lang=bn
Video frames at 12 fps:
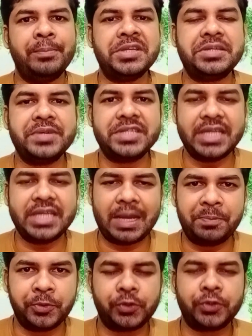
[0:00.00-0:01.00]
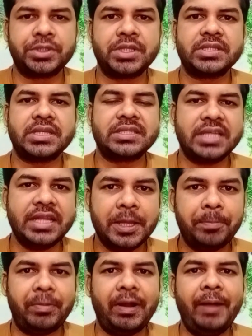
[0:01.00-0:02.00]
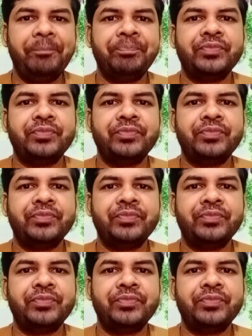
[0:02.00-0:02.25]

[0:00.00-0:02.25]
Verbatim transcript: বেশি বেশি আপলোড করতে চাচ্ছেন বা